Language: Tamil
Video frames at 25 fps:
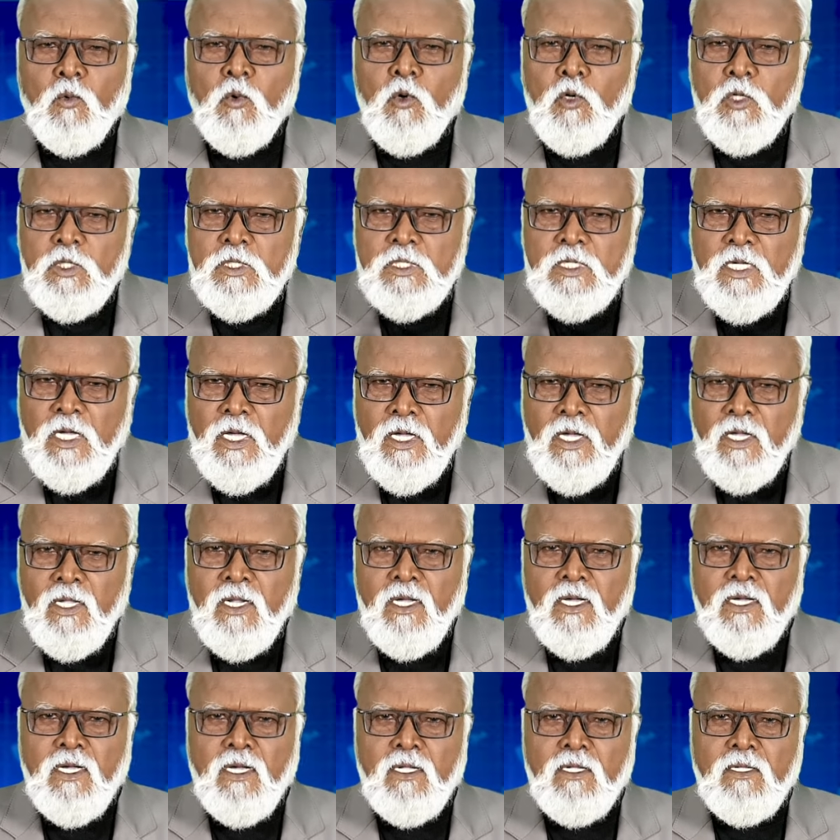ஒரு சேர
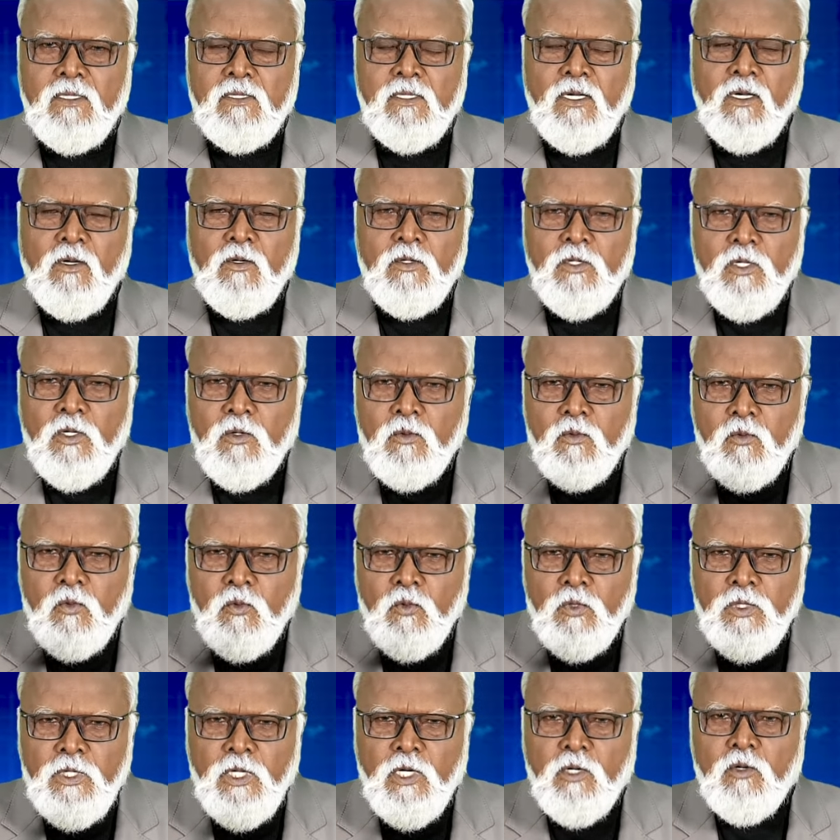தங்களுடைய
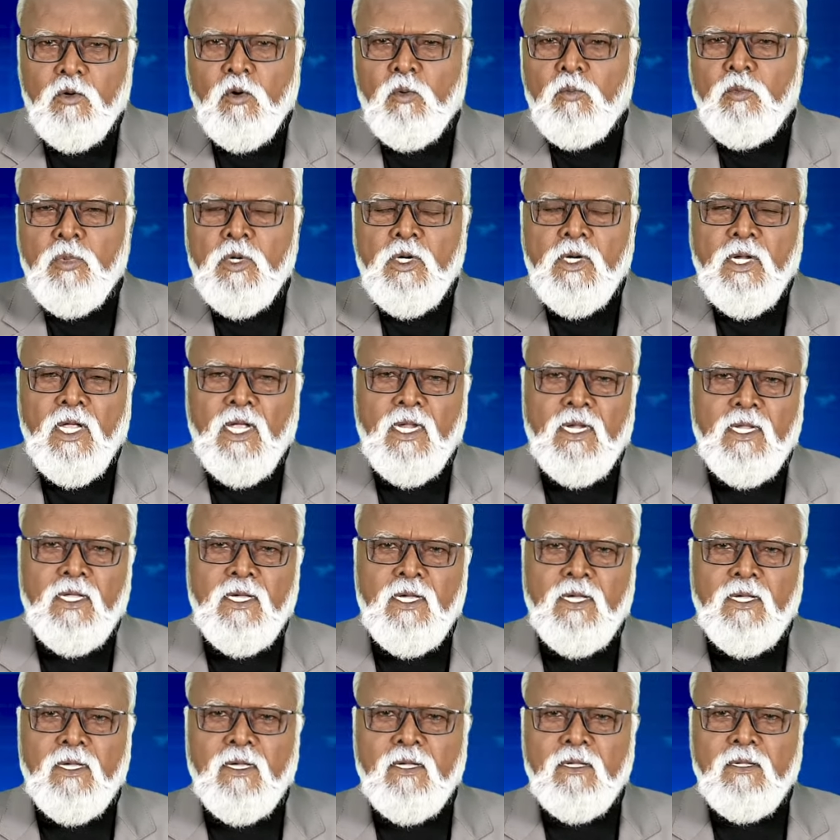கூறிய கொம்புகளால்
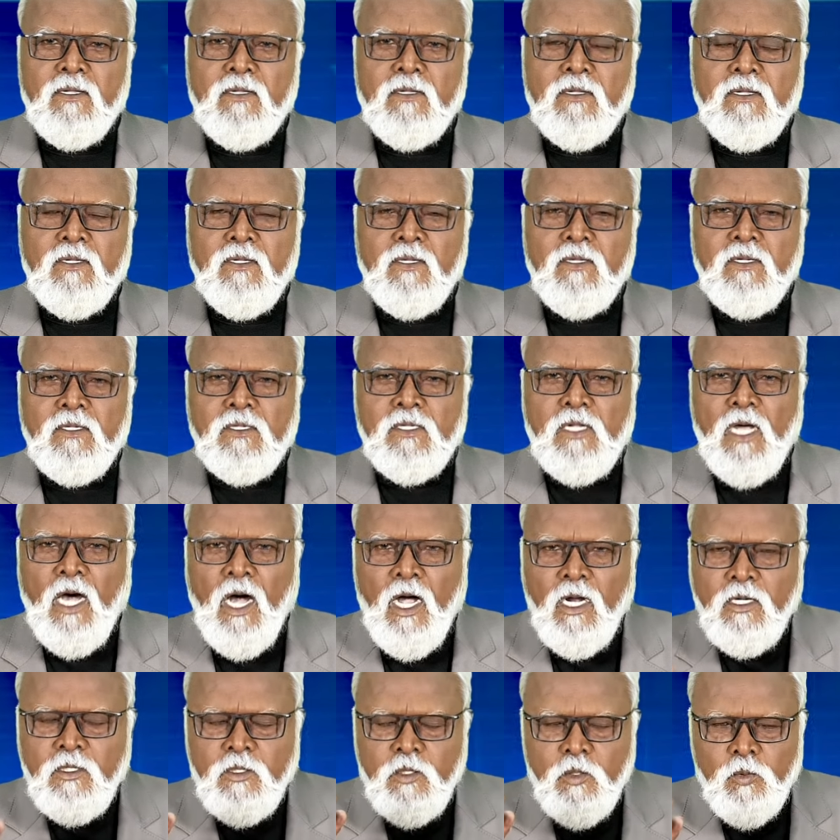
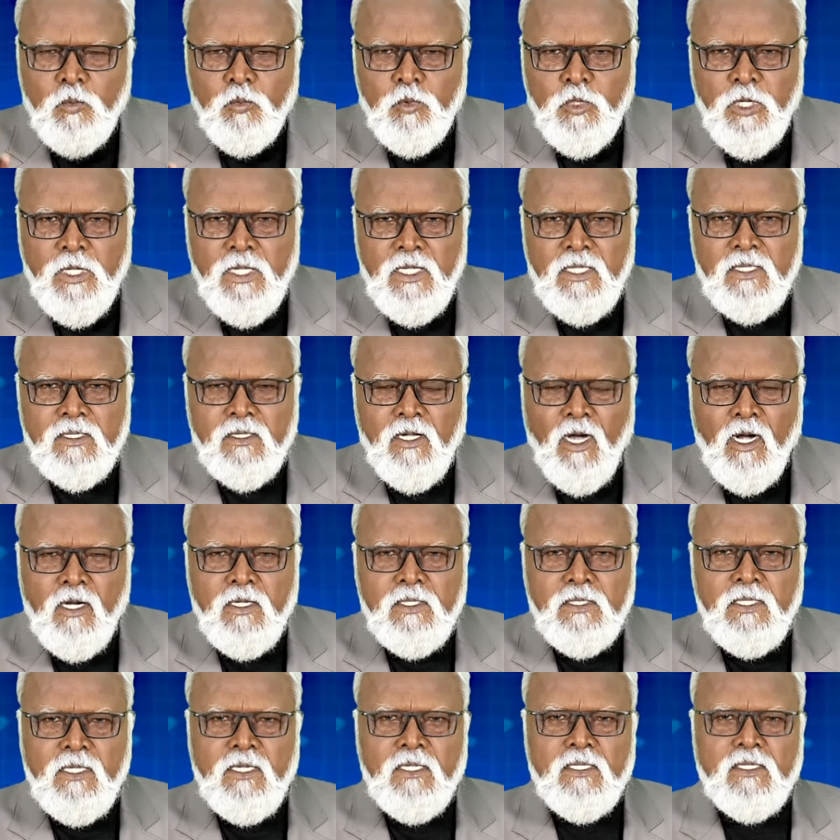நான்கு முனை
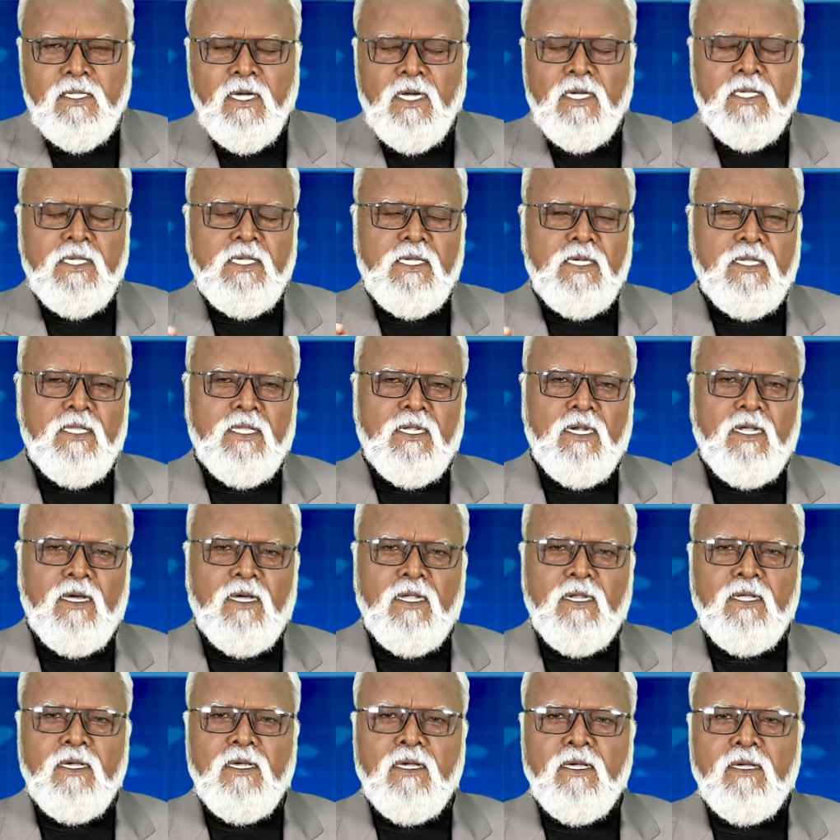தாக்குதல்
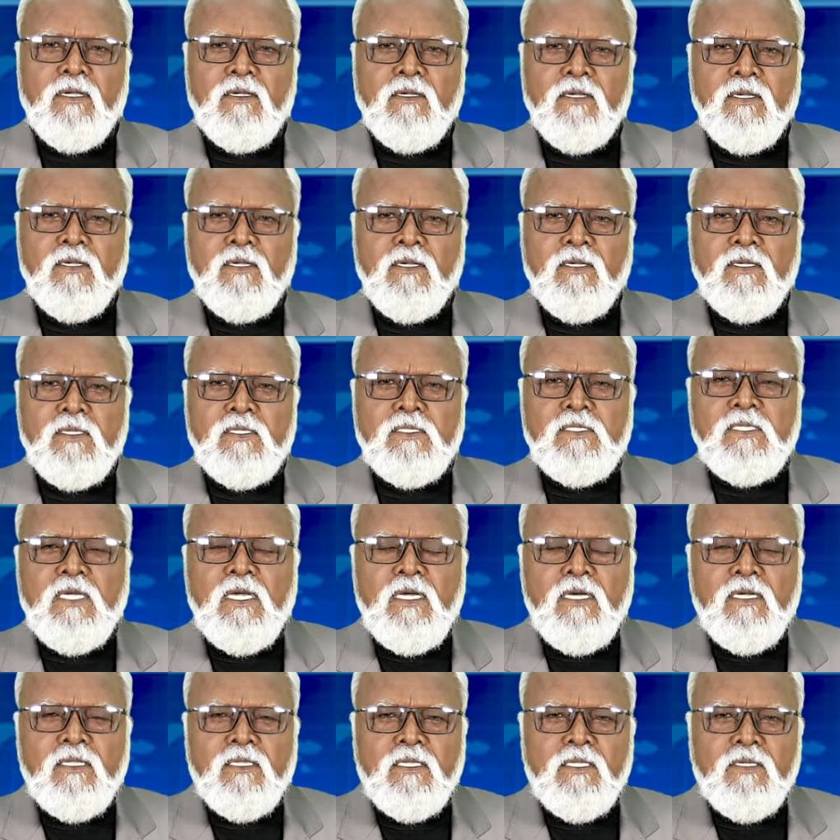தாக்கினதுனால
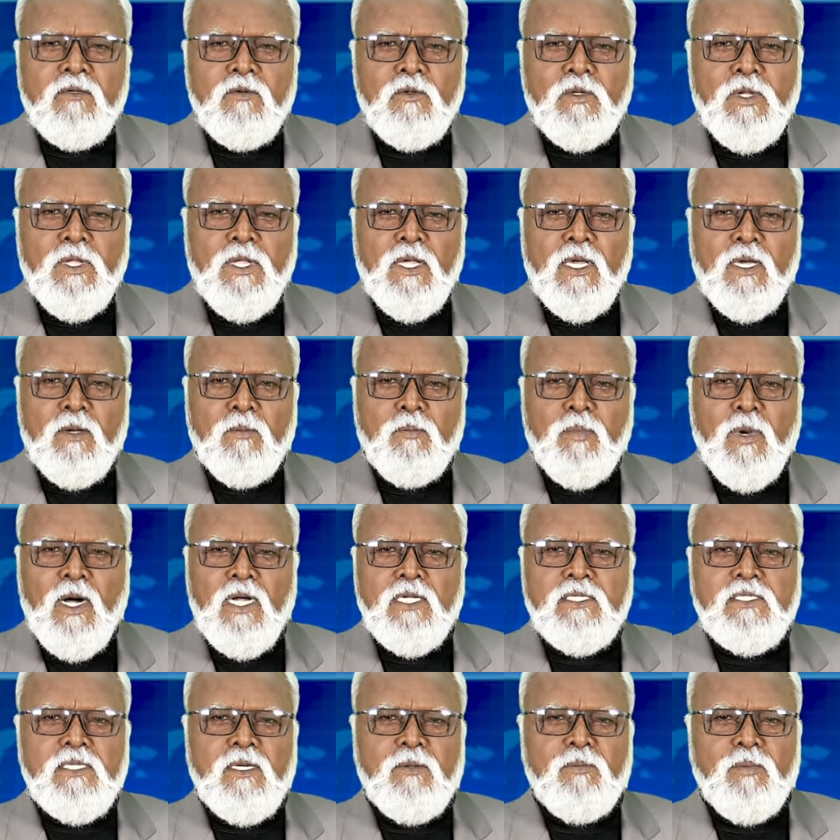சிங்கத்தினுடைய
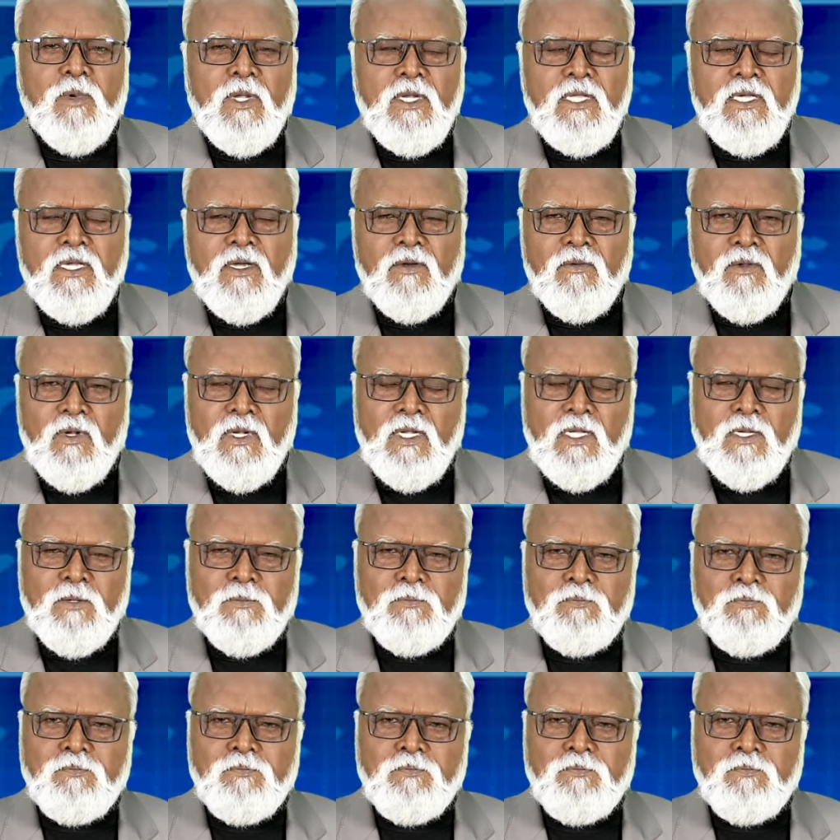பாச்சா பலிக்கவில்லை